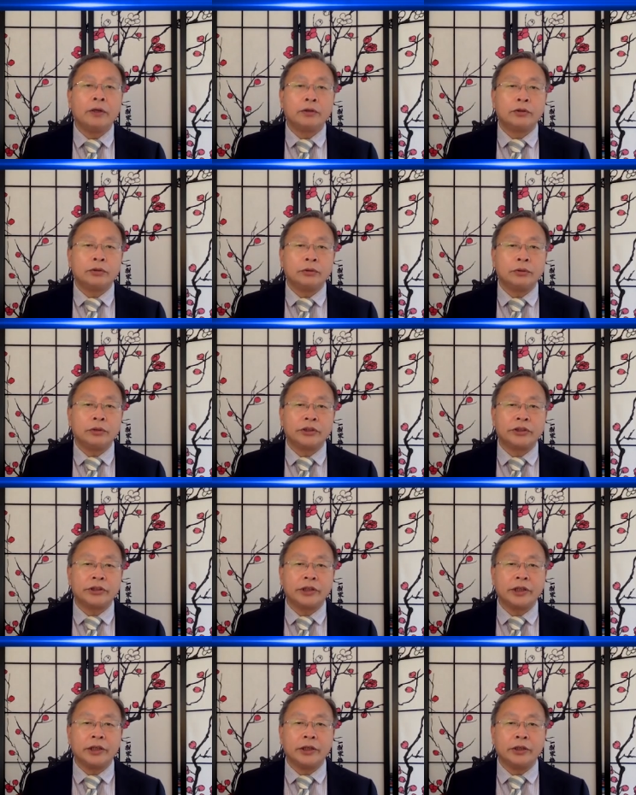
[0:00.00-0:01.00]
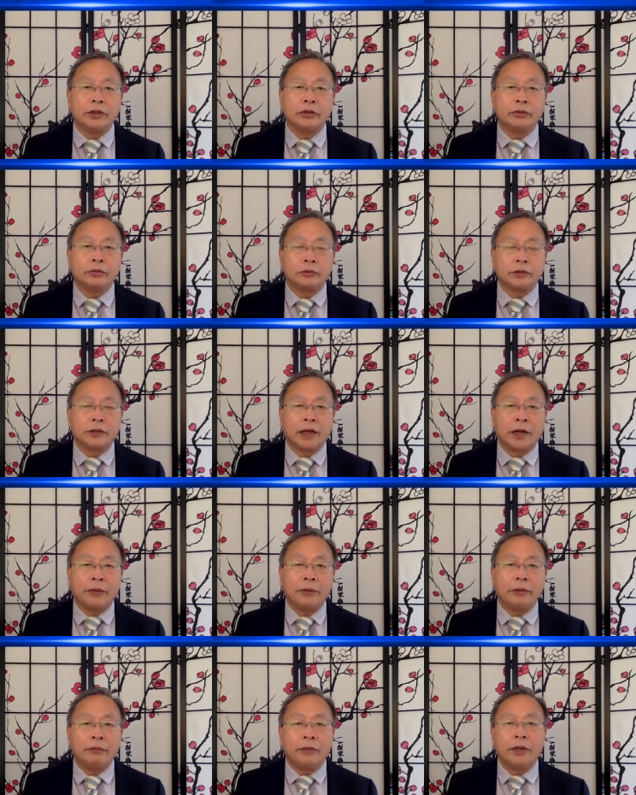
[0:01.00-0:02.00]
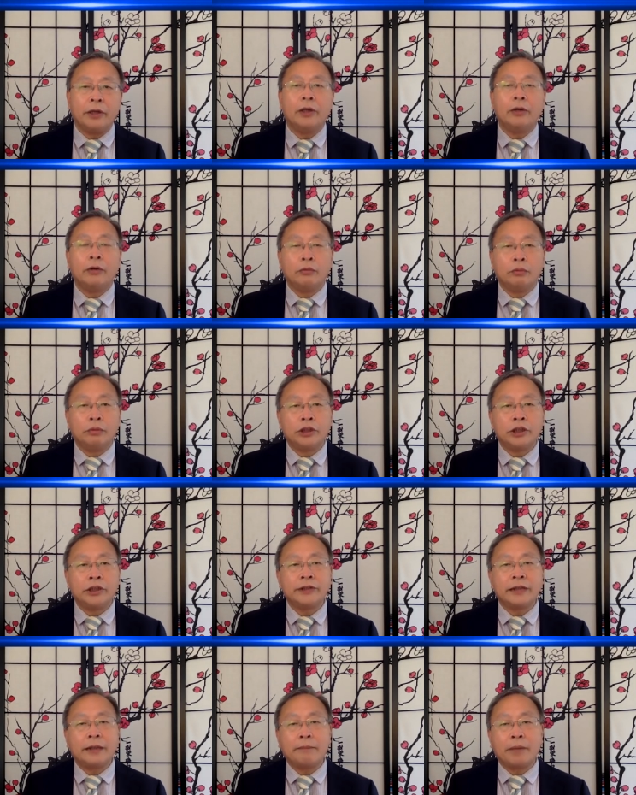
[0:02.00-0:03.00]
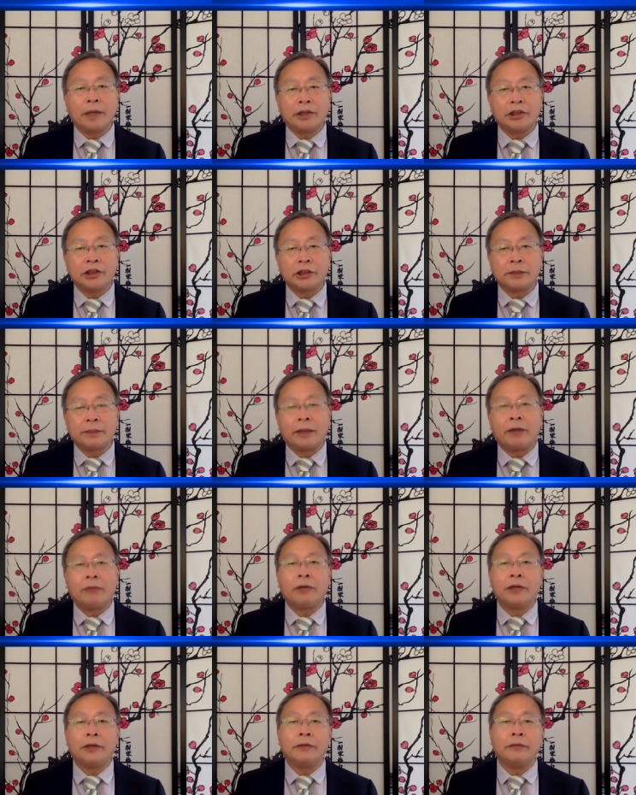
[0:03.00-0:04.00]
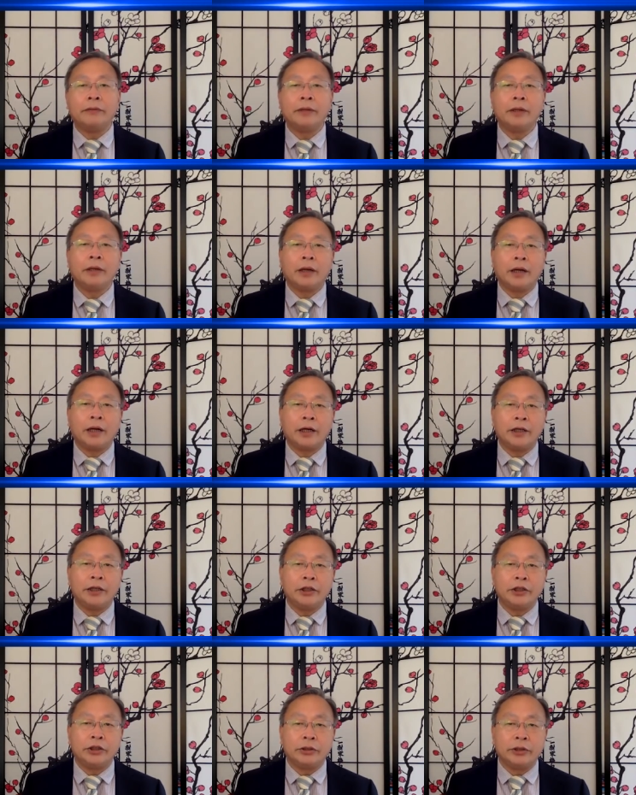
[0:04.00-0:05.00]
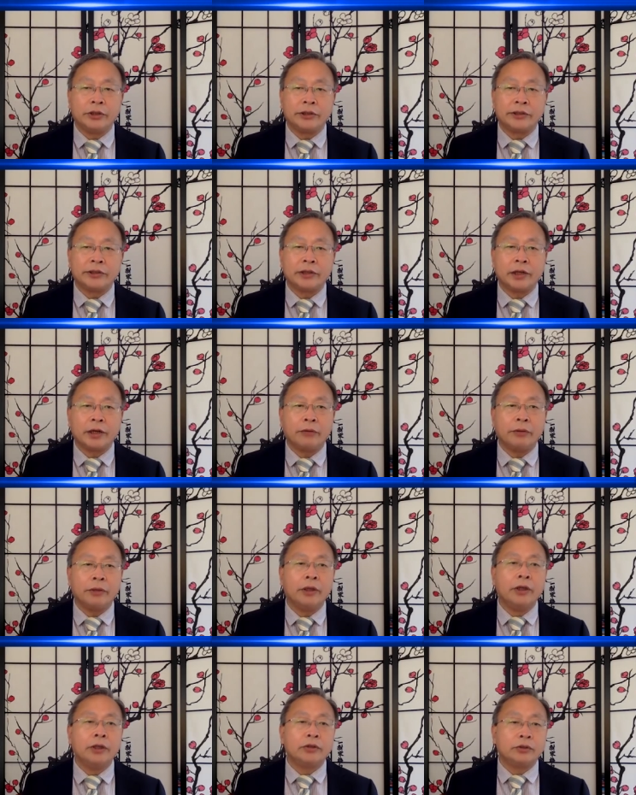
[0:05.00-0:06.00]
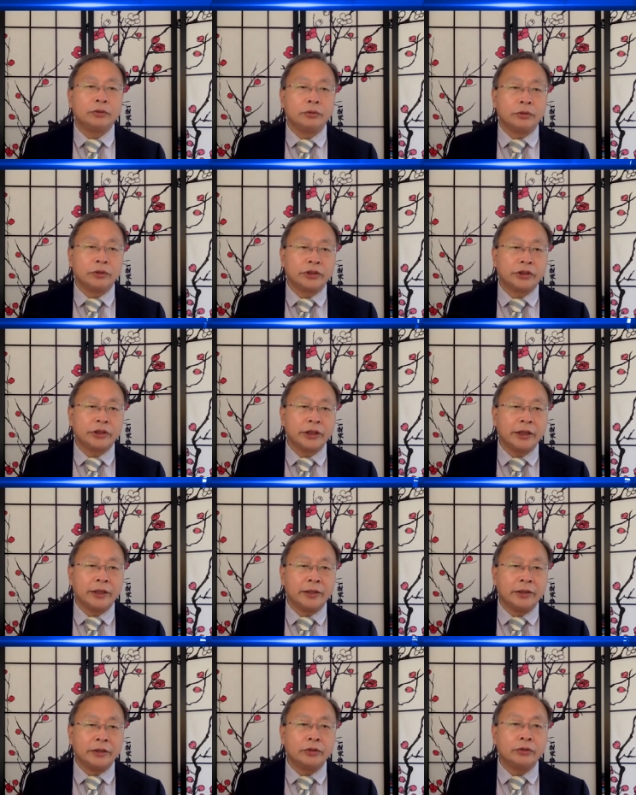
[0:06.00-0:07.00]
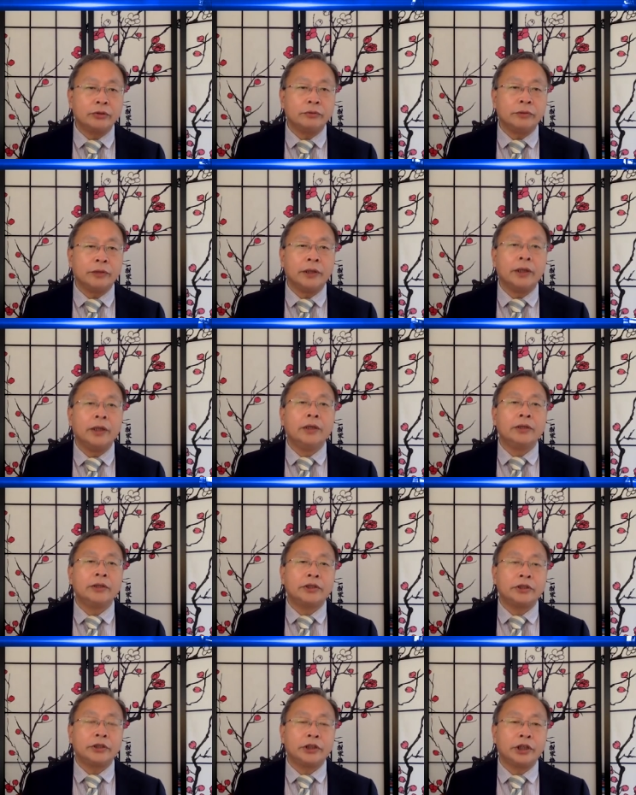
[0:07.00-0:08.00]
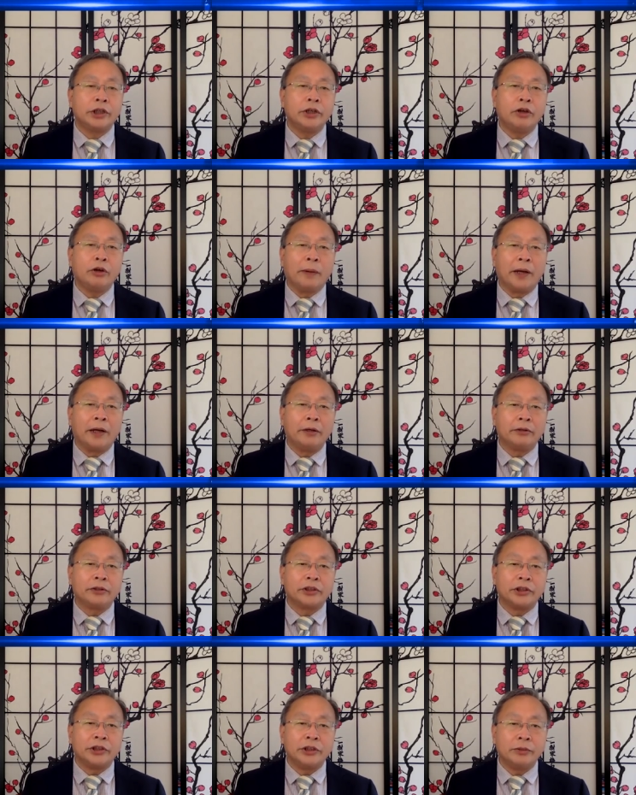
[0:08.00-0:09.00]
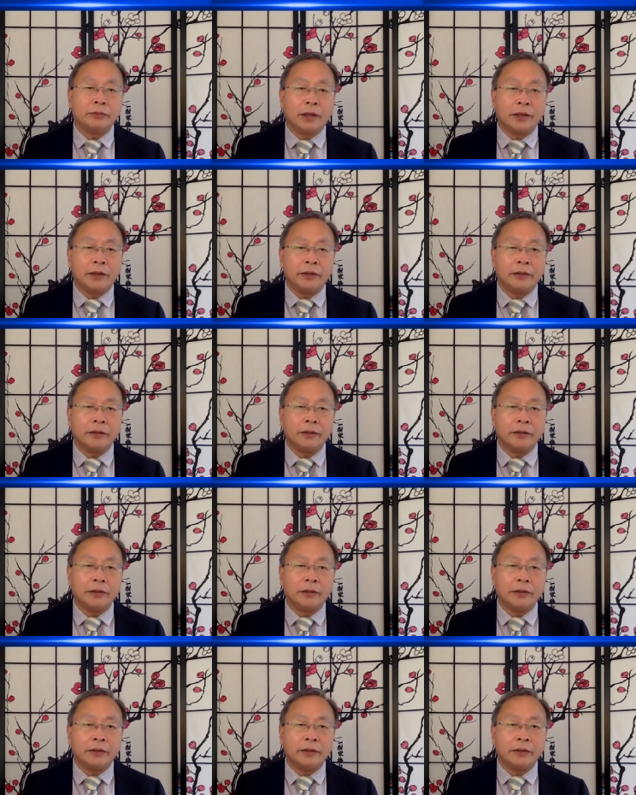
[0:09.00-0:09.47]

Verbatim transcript: 中国失业人数大约为五千三百七十八万人。二零一九年十二月，中国失业人数为四千六百六十一万人。